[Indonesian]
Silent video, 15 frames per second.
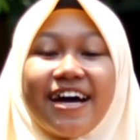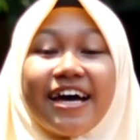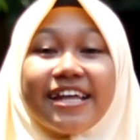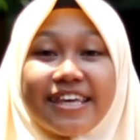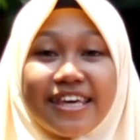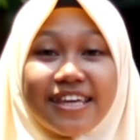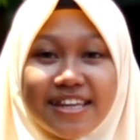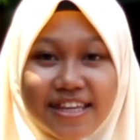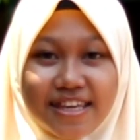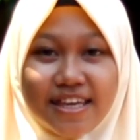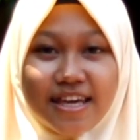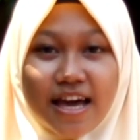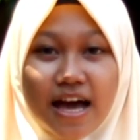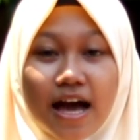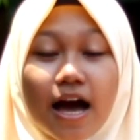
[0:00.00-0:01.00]
Hari
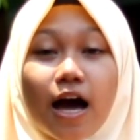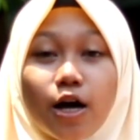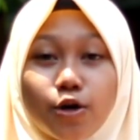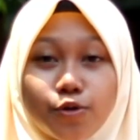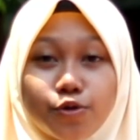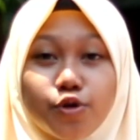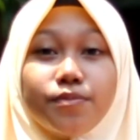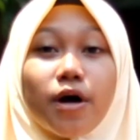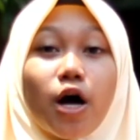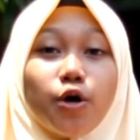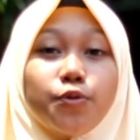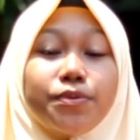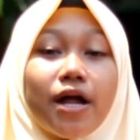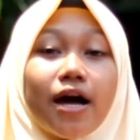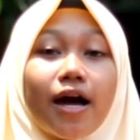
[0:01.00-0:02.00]
ini aku
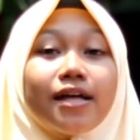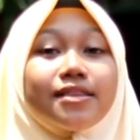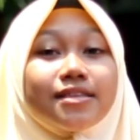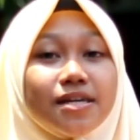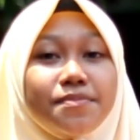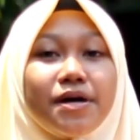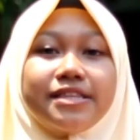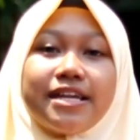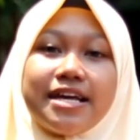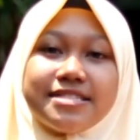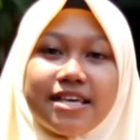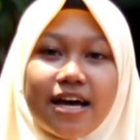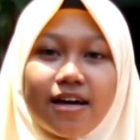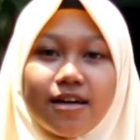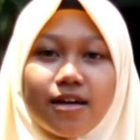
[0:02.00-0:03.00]
mau berangkat ke
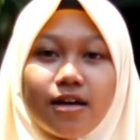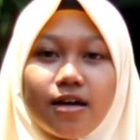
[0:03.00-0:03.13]
madrasah.